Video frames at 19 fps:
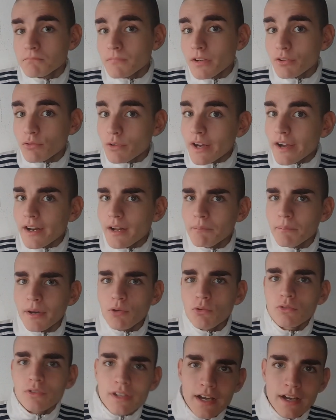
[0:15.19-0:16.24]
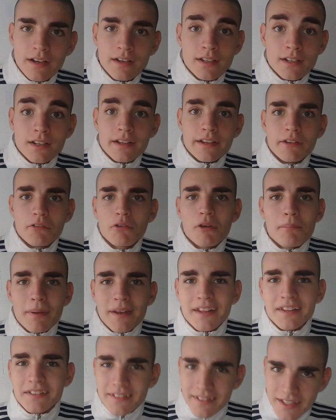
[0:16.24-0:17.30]
Es una gran pregunta. Nehuen
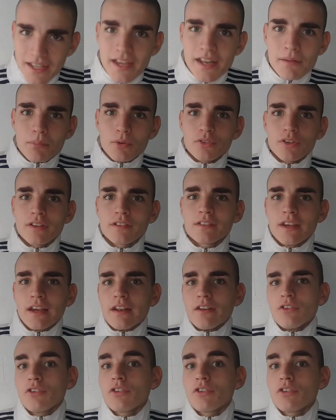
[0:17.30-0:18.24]
Pérez tiene potencial,